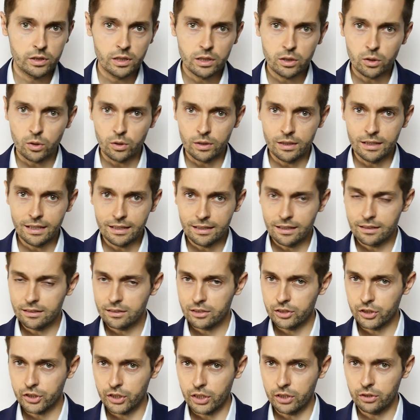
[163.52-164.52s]
tylko jeden
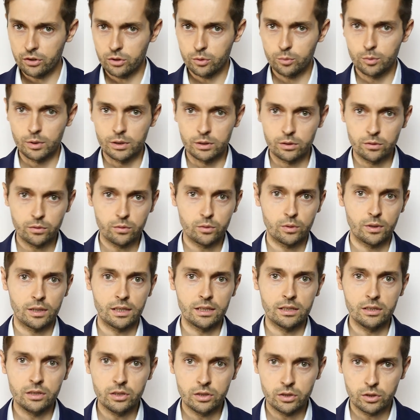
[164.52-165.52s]
z sześciu błędów,
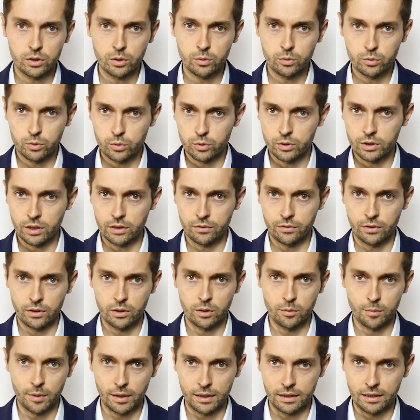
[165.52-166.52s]
które niszczą uczucia
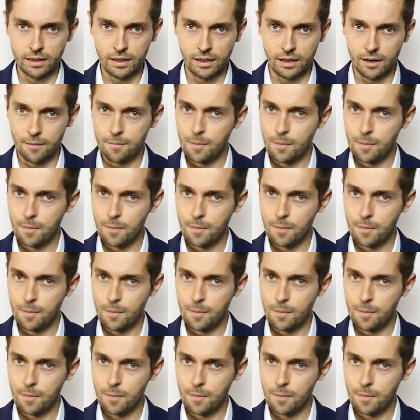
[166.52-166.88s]
twojego partnera.